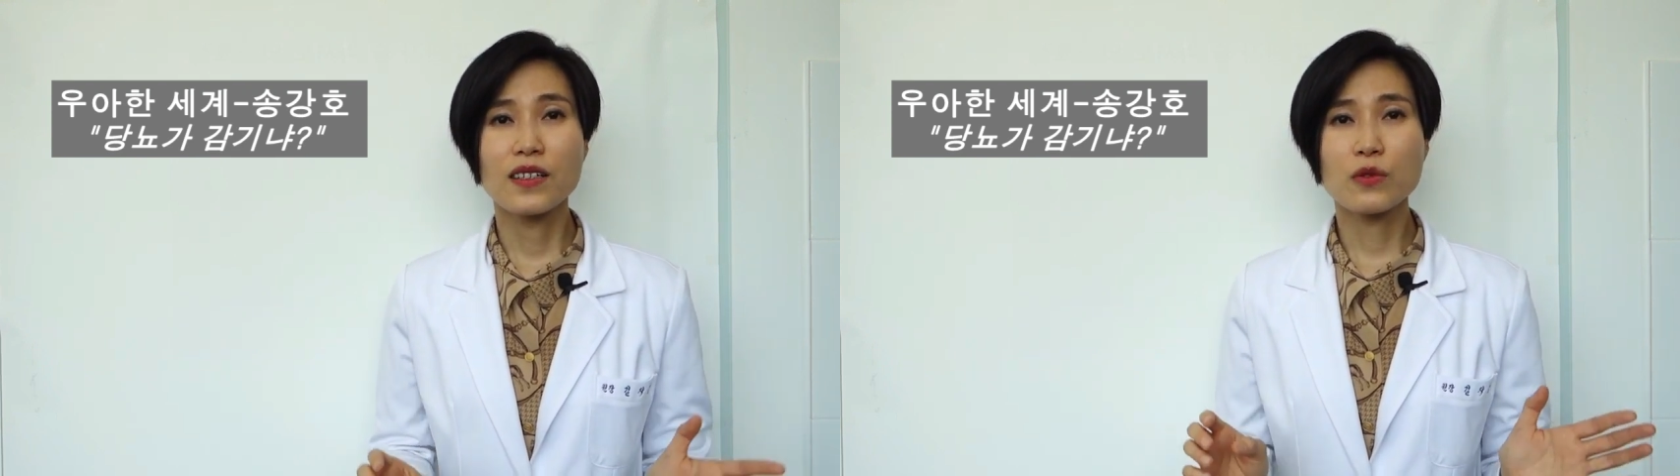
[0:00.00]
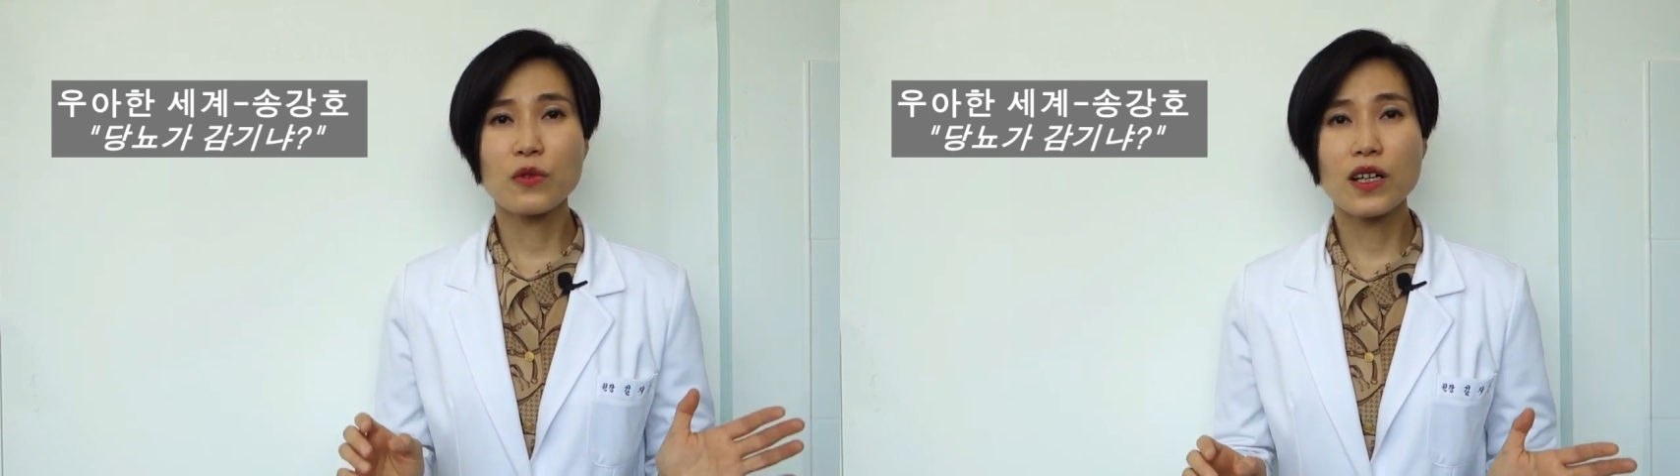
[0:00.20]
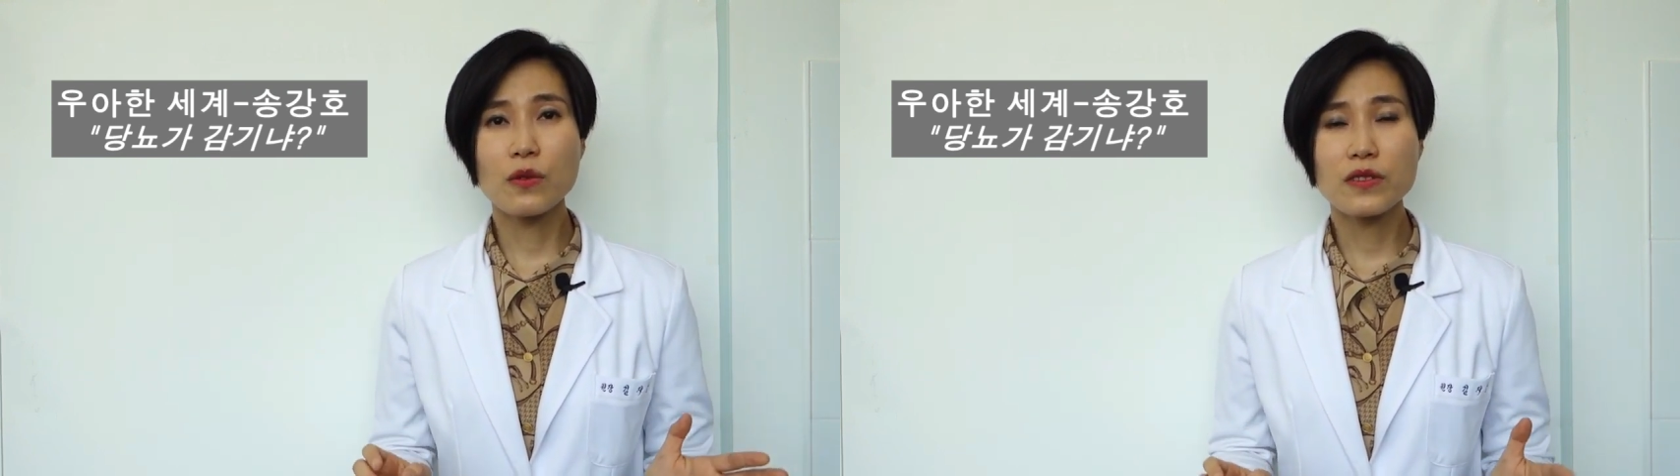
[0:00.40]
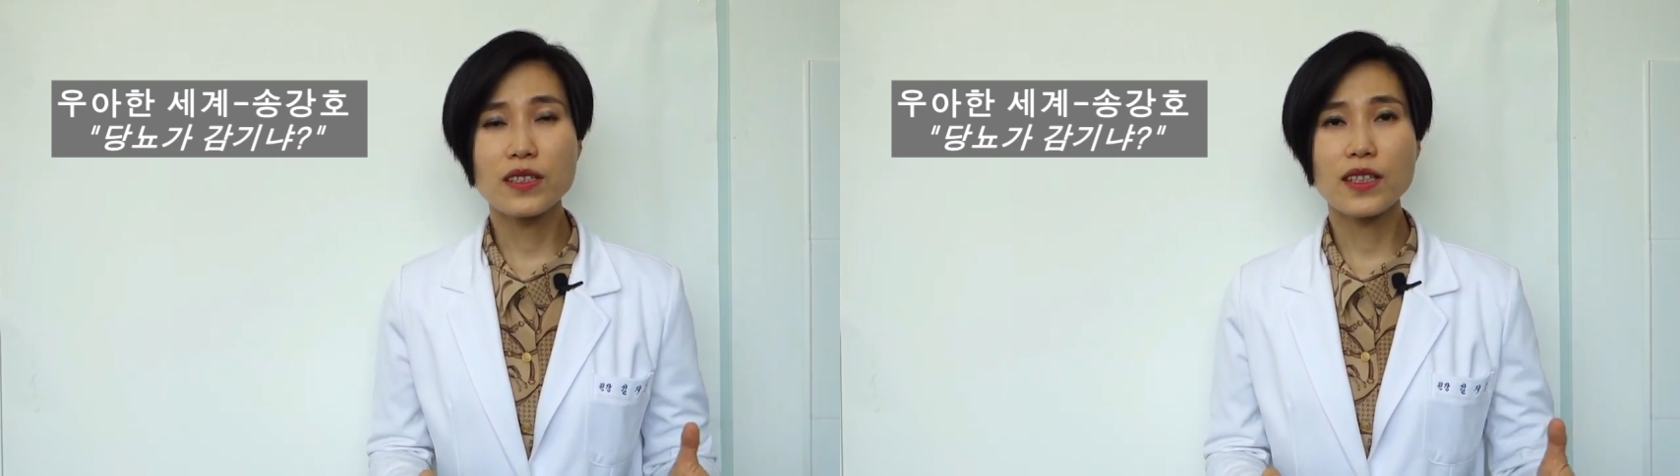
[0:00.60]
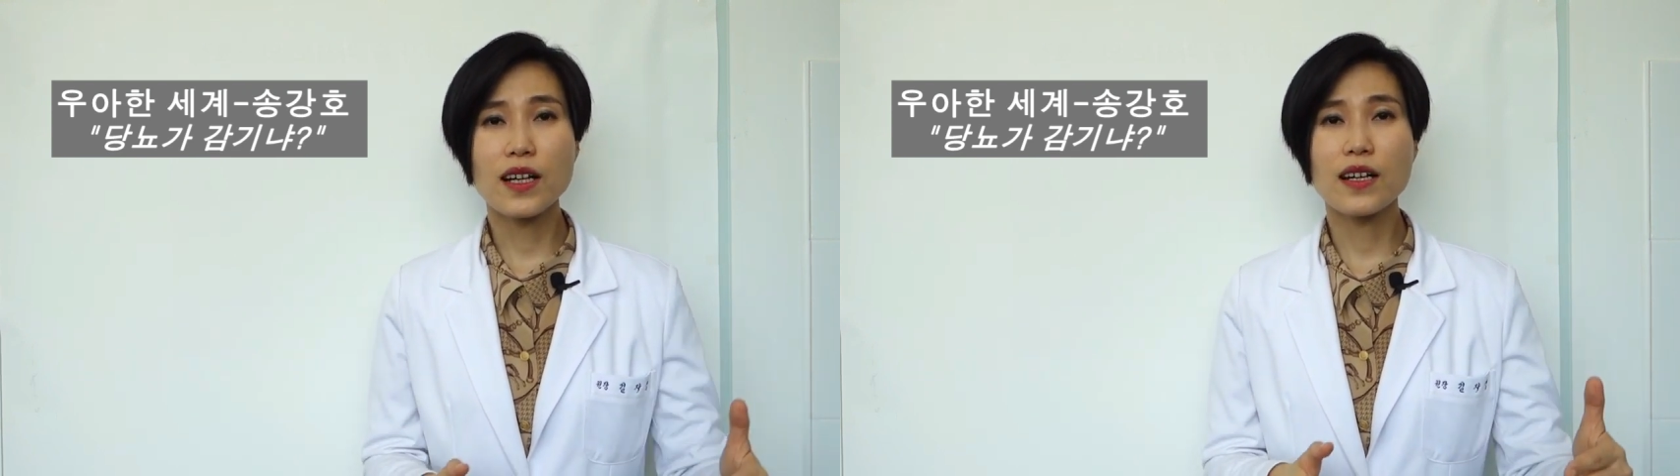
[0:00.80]
송강호
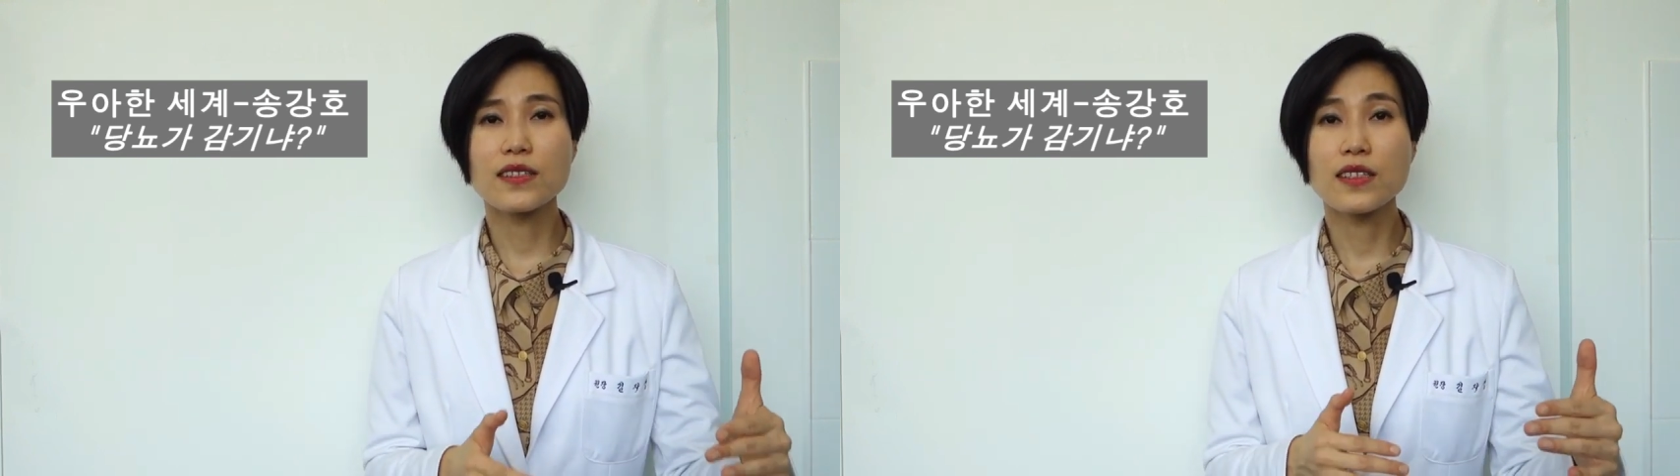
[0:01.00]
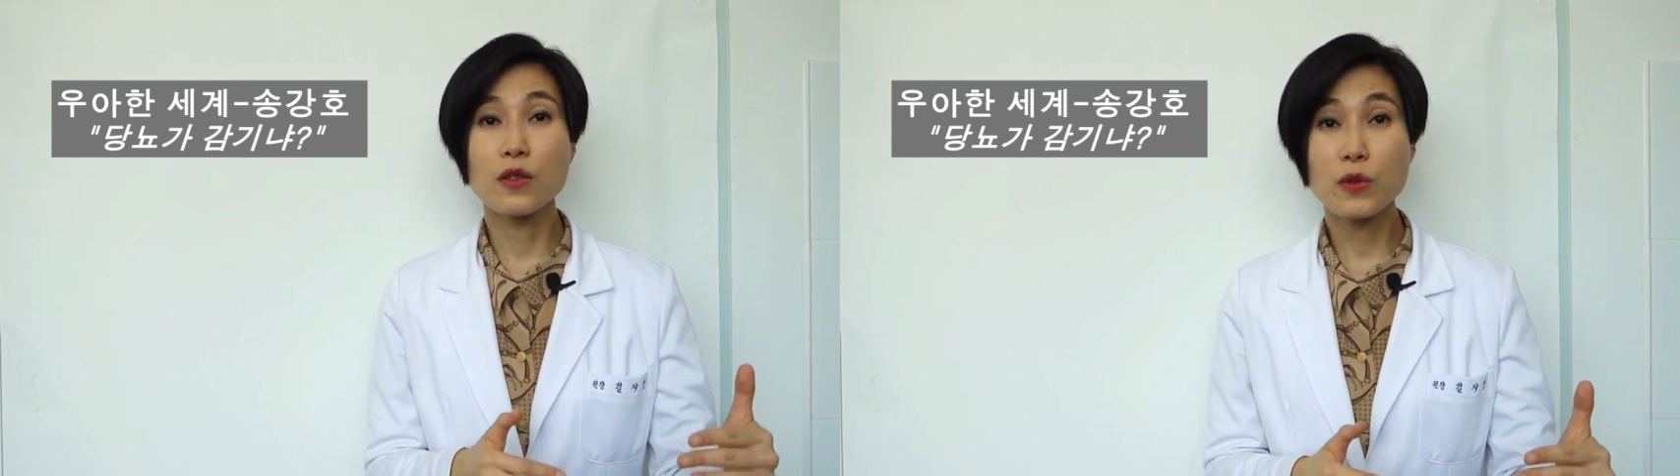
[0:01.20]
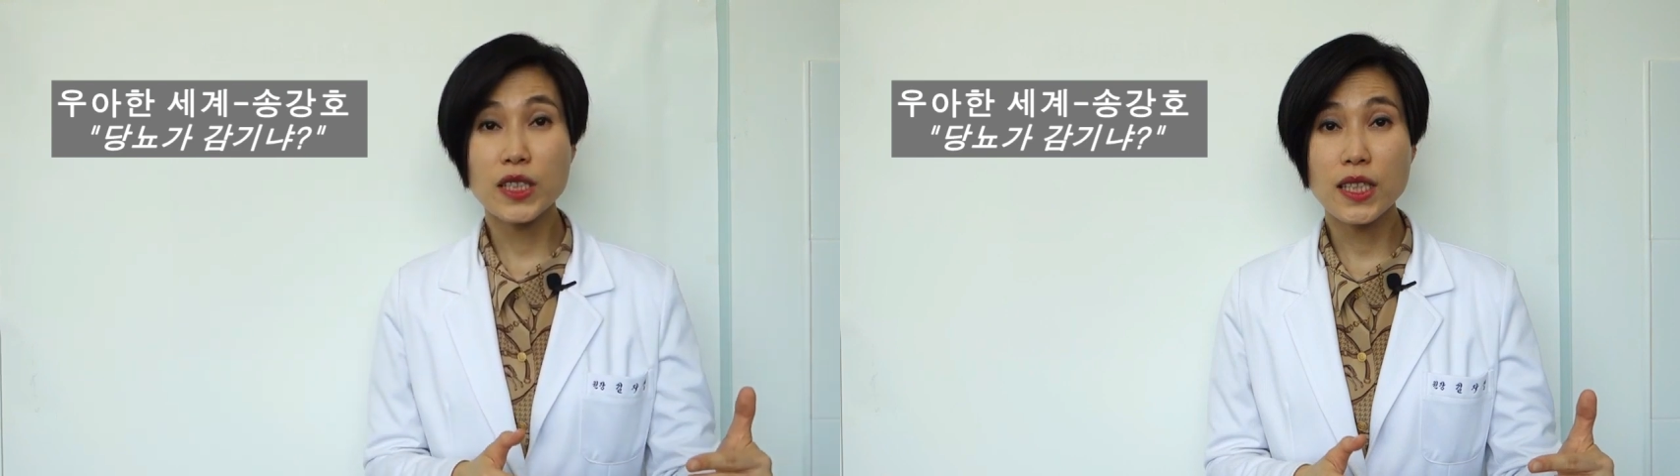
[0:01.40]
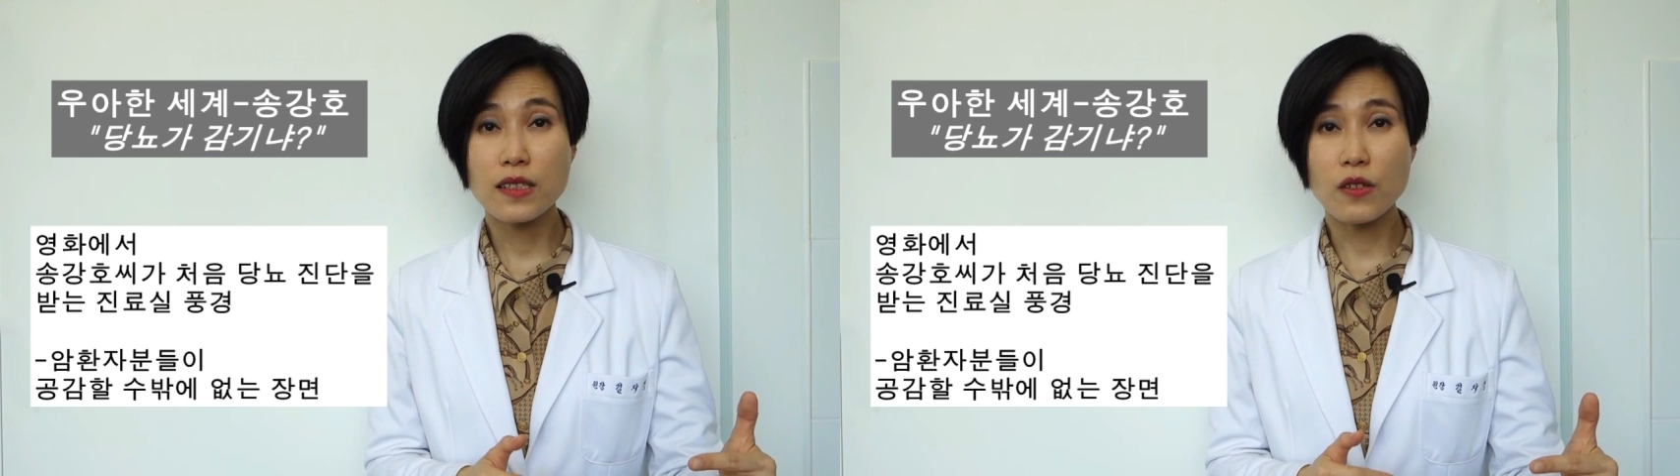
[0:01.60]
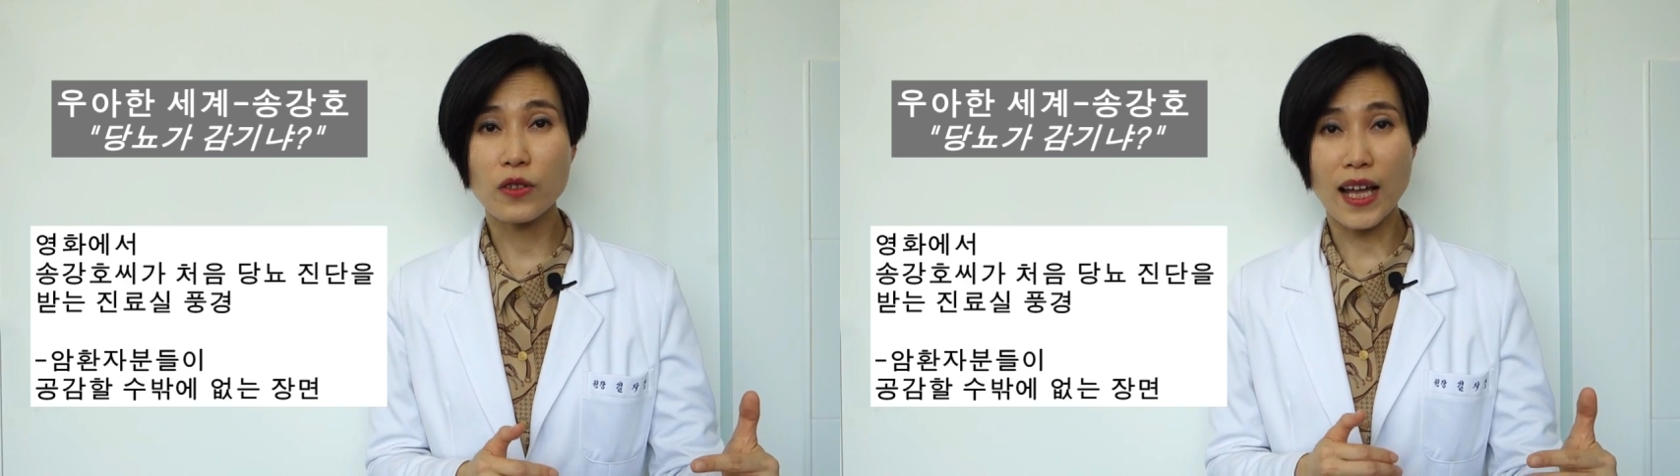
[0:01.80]
씨가 진료실에서